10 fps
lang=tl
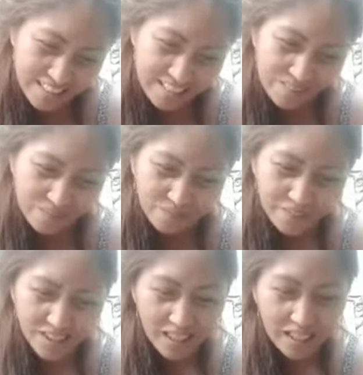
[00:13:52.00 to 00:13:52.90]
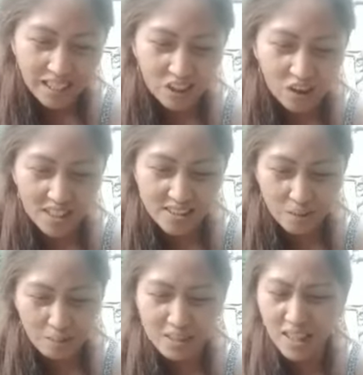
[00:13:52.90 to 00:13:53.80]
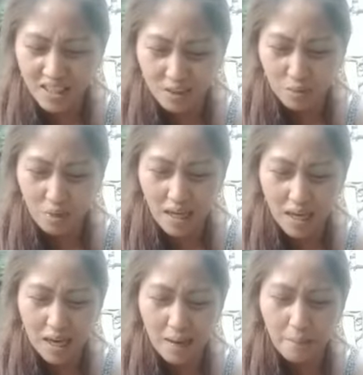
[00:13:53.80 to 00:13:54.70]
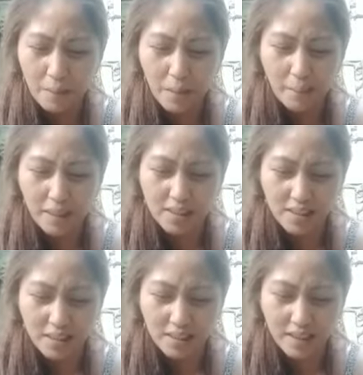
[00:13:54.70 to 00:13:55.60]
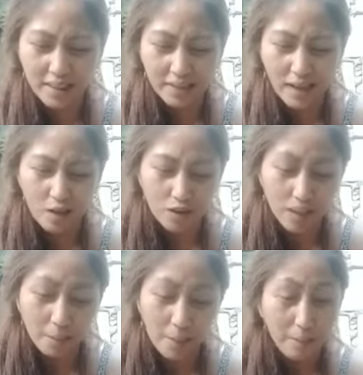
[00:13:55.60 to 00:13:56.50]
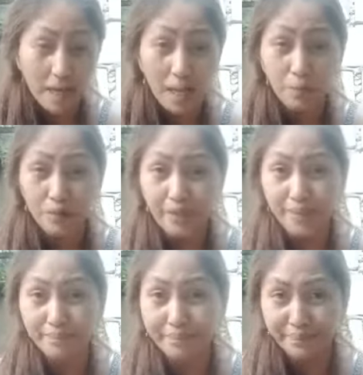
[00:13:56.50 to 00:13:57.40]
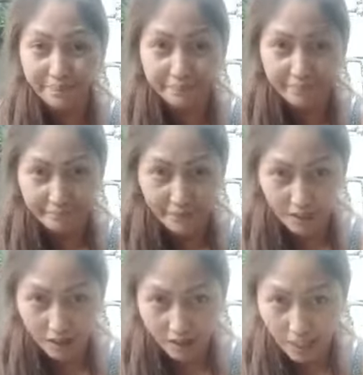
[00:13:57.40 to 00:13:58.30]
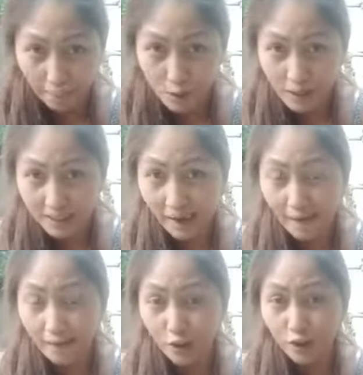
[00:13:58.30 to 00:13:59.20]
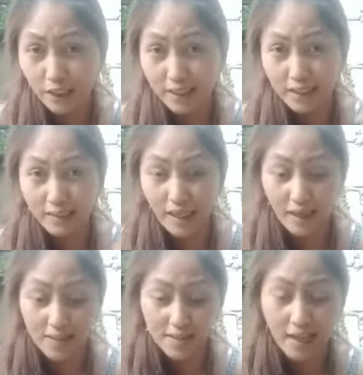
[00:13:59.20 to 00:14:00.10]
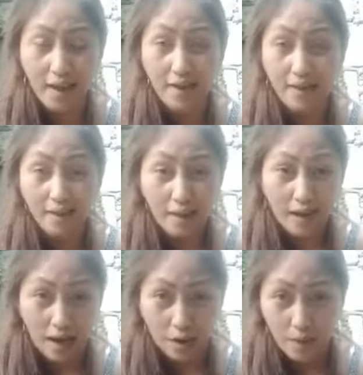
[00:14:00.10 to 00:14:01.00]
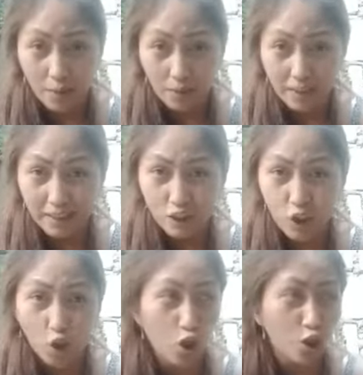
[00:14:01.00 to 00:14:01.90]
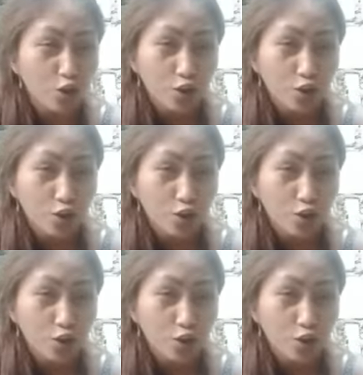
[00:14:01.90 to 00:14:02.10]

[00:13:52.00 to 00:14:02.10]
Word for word: Yan. Ito kasi, basta yung mga mababagsik na tao, napapaamo niya. Tapos nagkakaroon ka ng lakas. Kahit hawak mo lang to,